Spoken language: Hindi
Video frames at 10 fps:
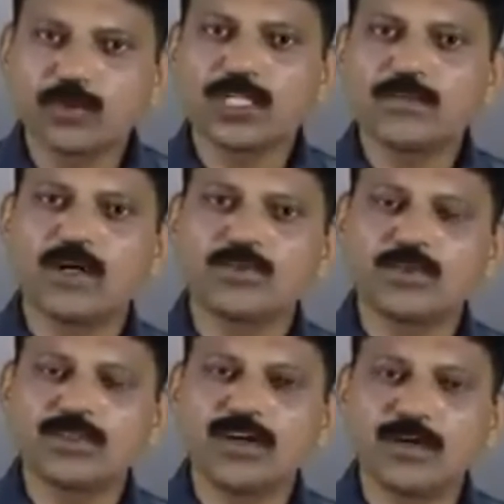उसके
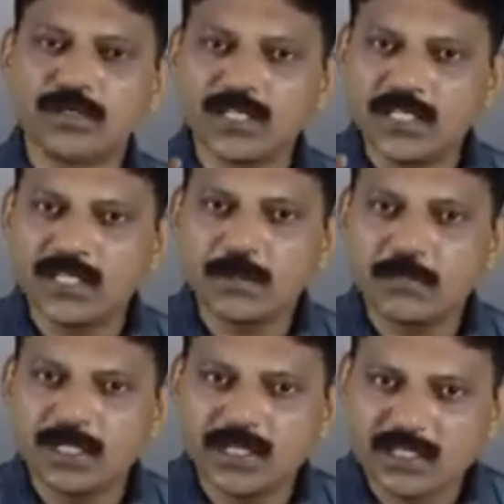बावजूद ही वहां पर एक
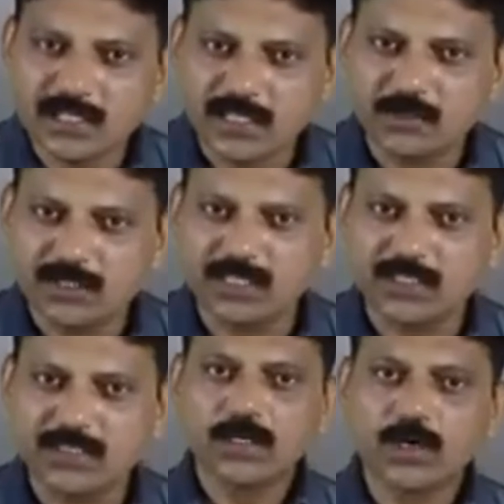भी डेथ नहीं हुई
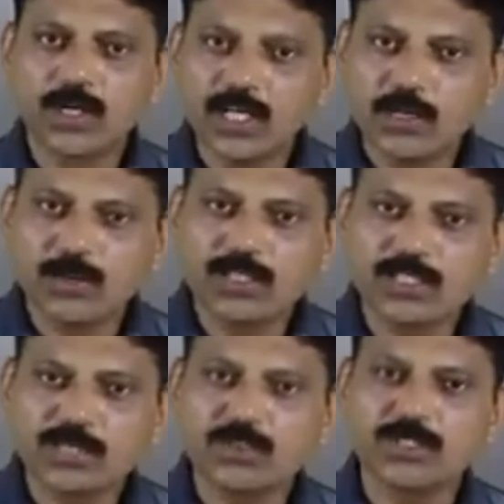है और एक और
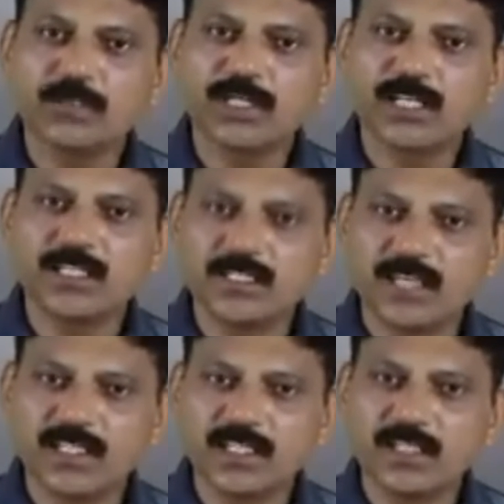देश उन्होंने बताया
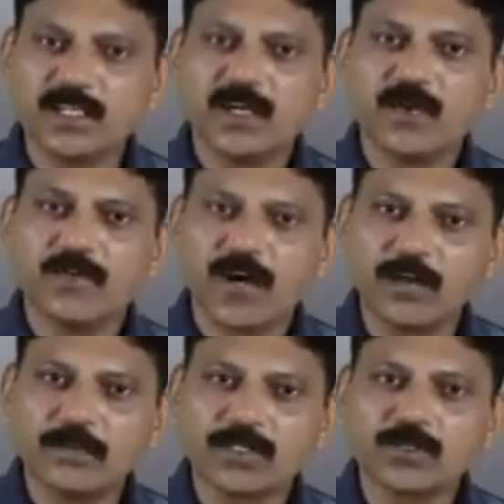तंजानिया
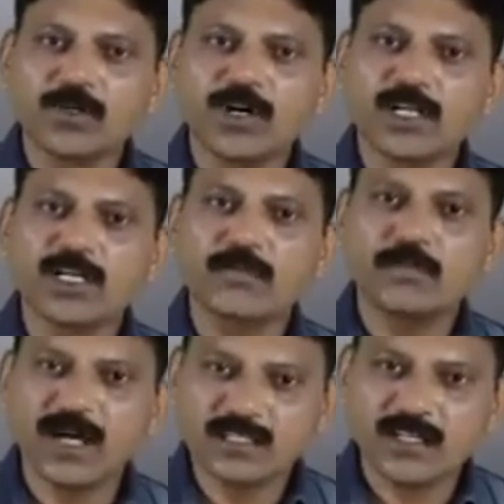वहां पर तो अगर आप
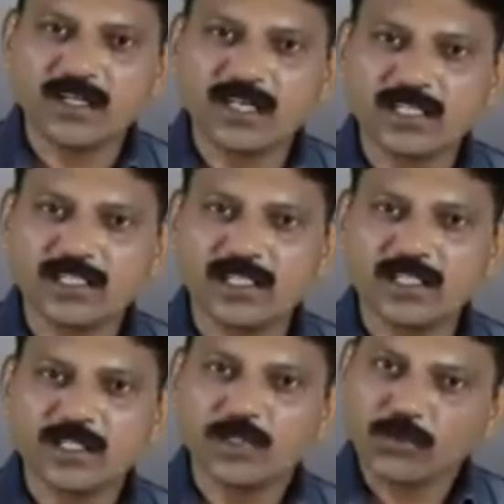मास्क लगाते हैं
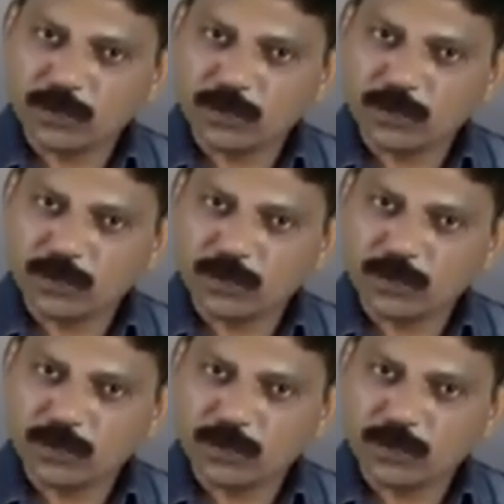तो